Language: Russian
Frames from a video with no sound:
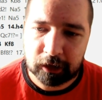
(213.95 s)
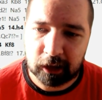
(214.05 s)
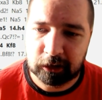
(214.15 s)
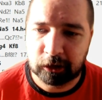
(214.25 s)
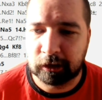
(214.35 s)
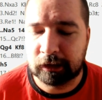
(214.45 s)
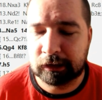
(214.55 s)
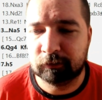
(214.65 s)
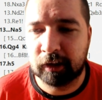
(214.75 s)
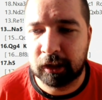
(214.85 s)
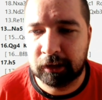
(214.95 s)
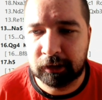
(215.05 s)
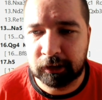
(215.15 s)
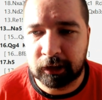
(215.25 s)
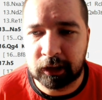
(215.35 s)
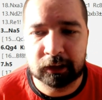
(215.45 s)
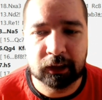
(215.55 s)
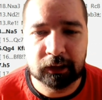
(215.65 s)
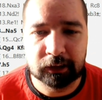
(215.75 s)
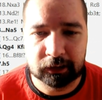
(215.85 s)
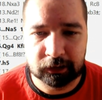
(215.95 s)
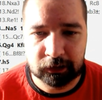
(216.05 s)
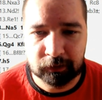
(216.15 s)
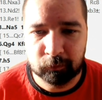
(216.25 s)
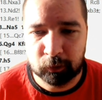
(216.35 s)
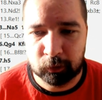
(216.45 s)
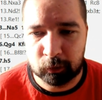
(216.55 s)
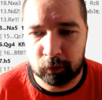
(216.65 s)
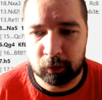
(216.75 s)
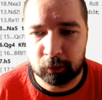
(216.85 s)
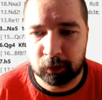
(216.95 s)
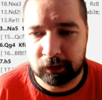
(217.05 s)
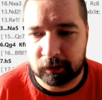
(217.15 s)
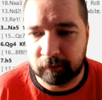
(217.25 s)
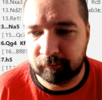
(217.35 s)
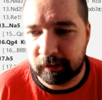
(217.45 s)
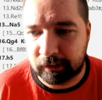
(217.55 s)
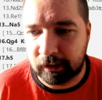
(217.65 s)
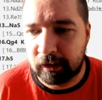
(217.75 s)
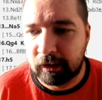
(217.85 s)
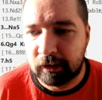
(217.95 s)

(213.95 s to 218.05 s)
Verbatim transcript: Конечно, если вы хотите играть на инициативу, то нужно стремиться